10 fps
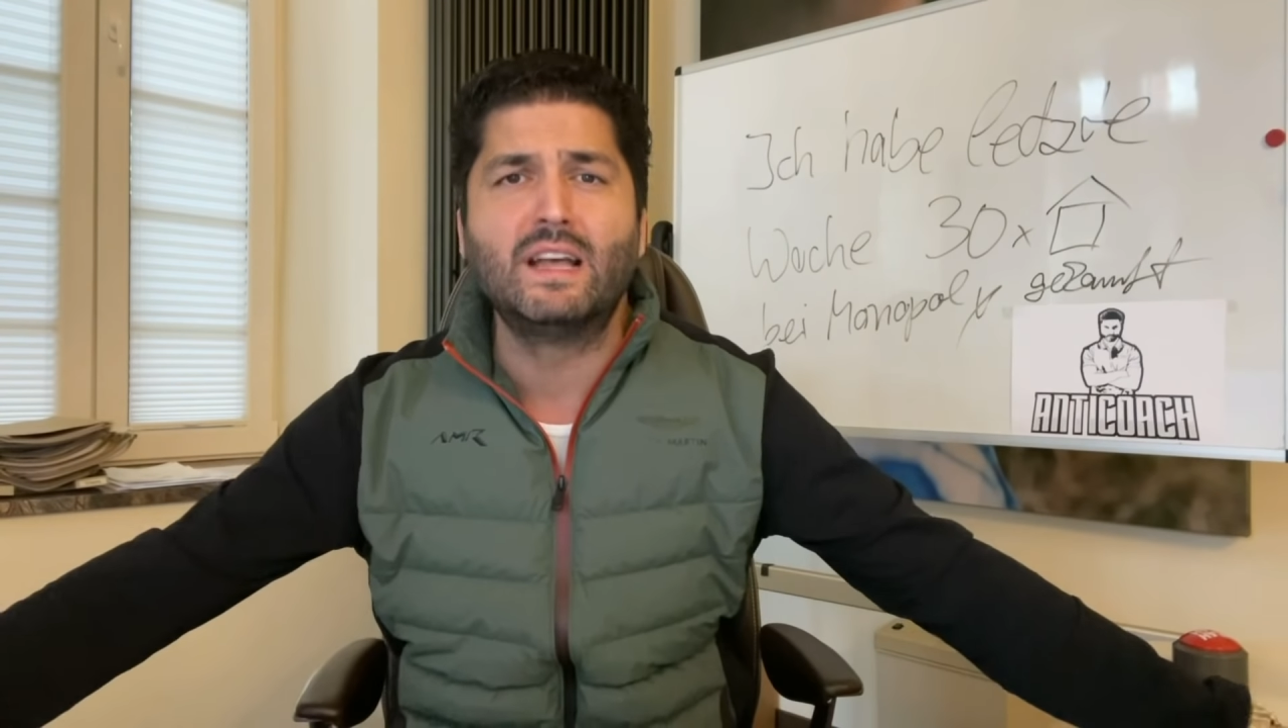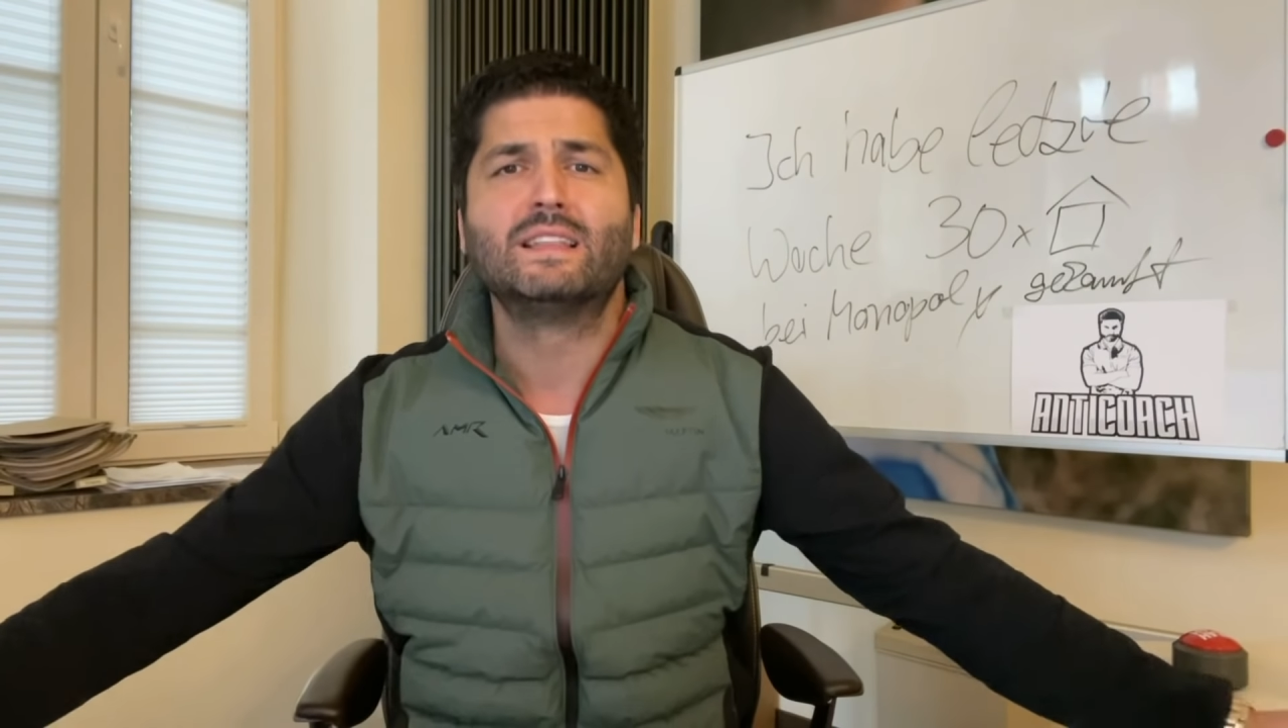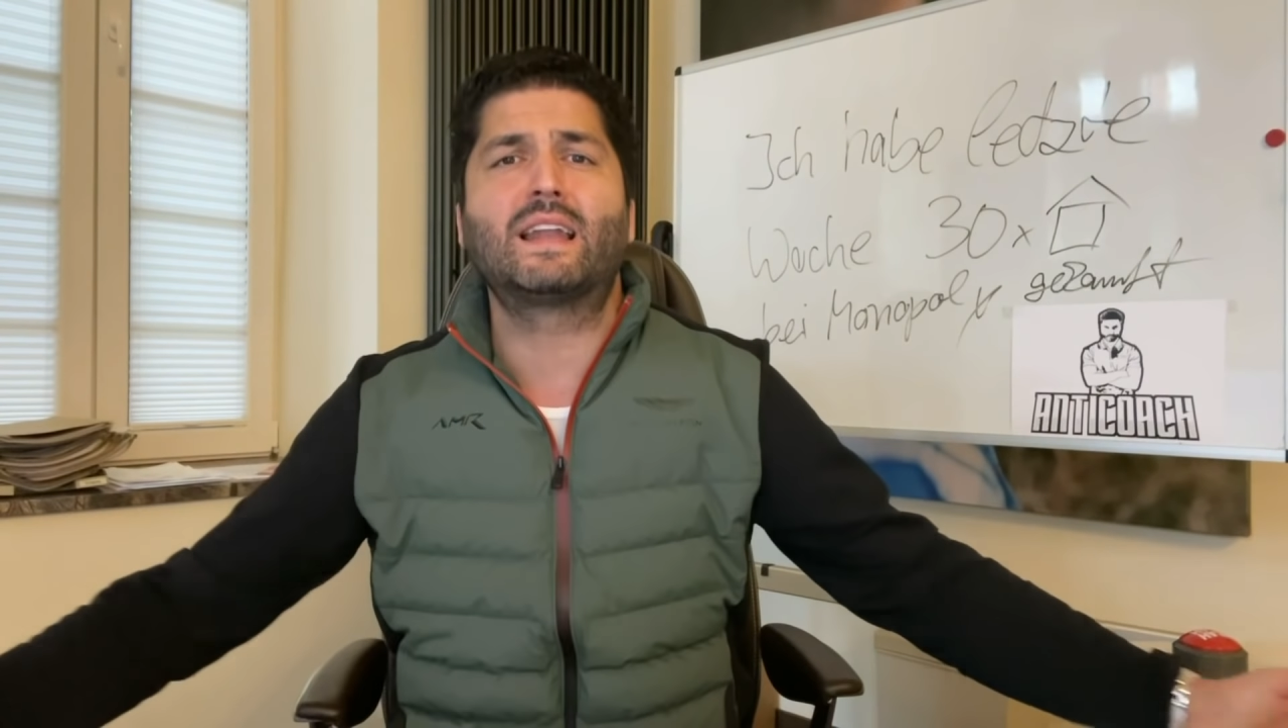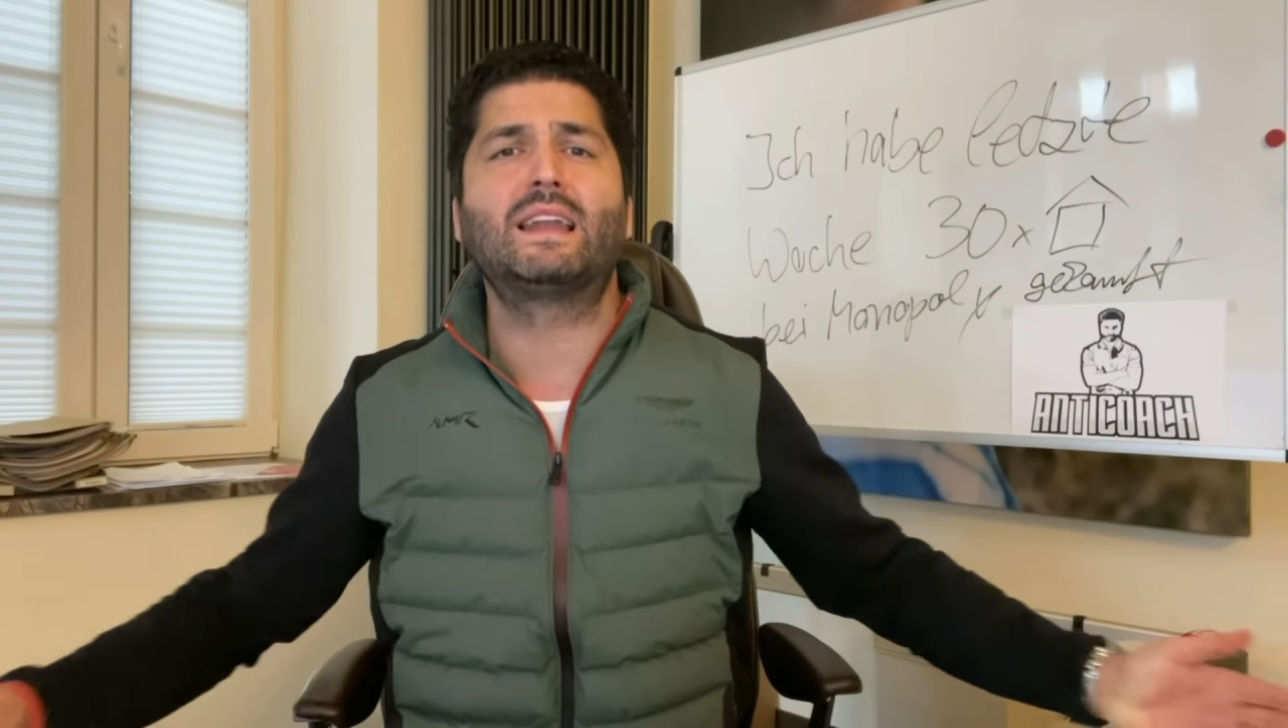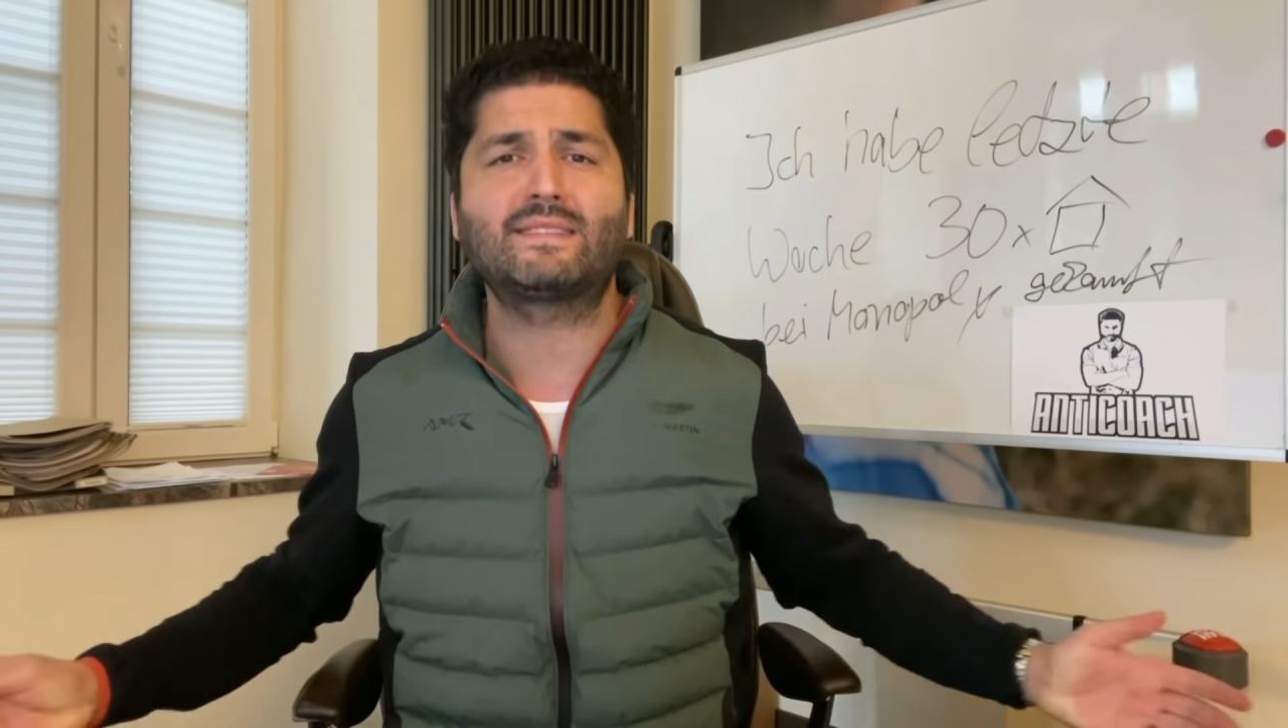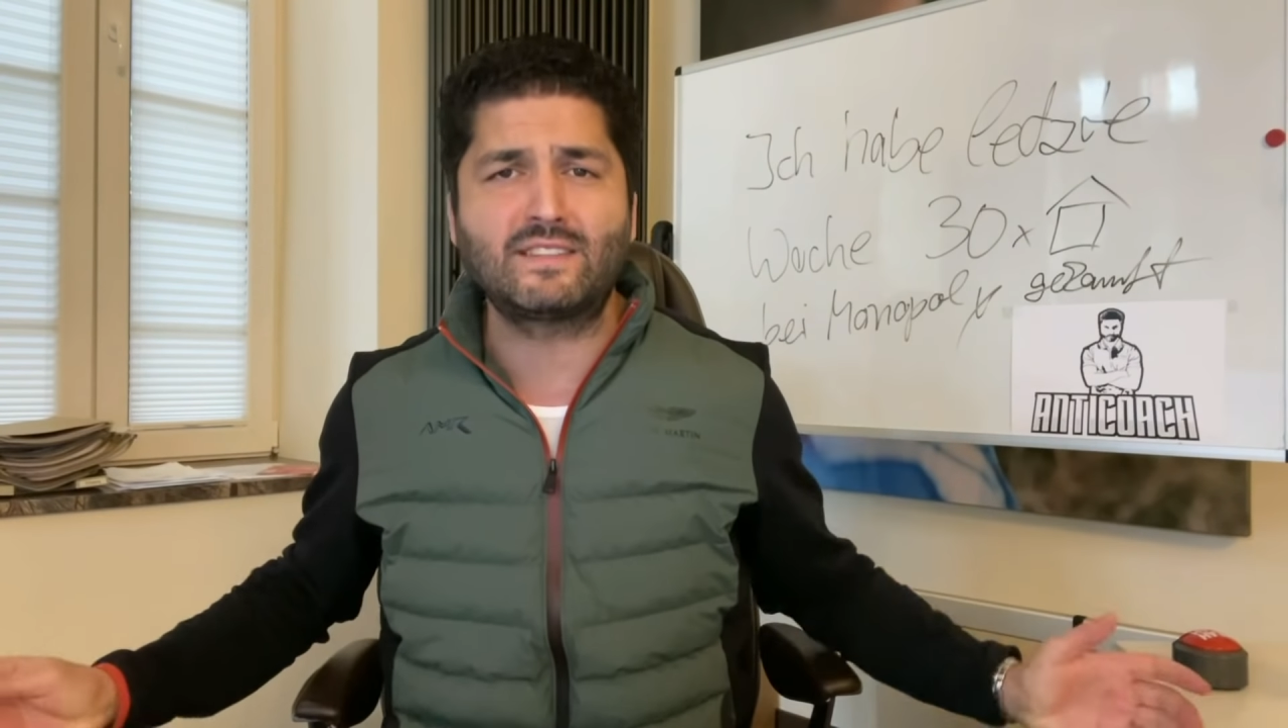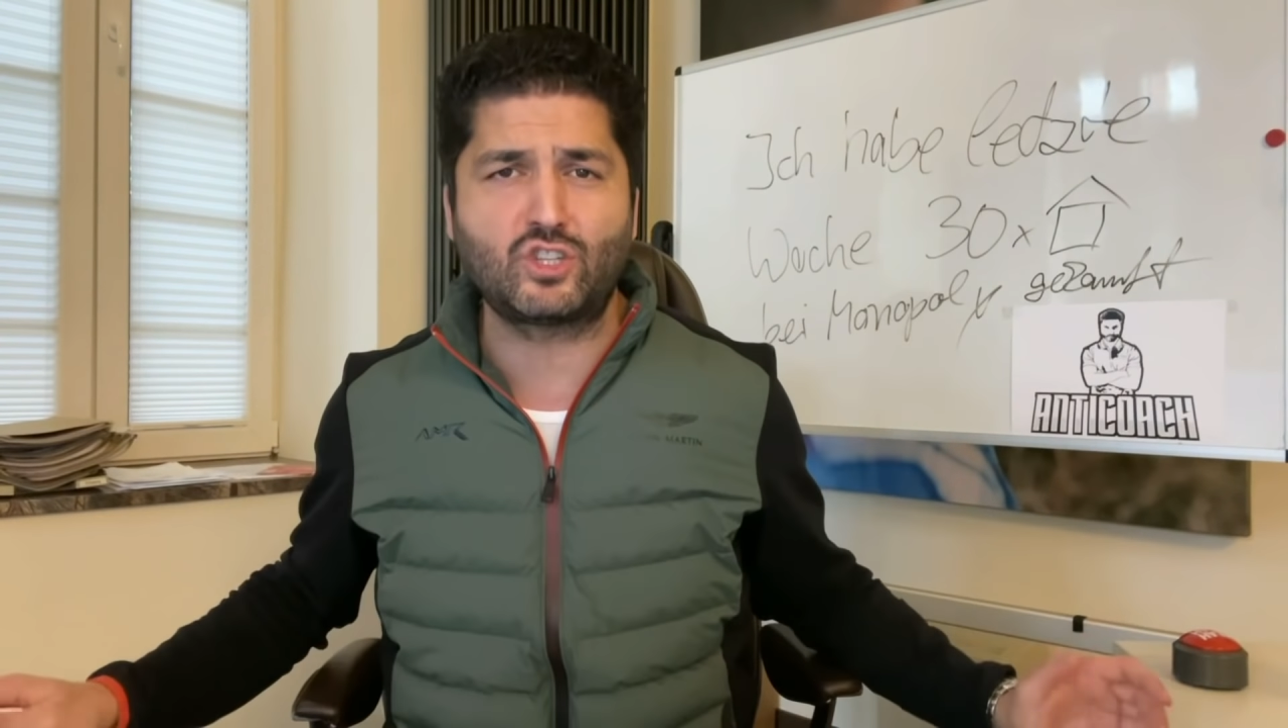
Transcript: Dann lass dich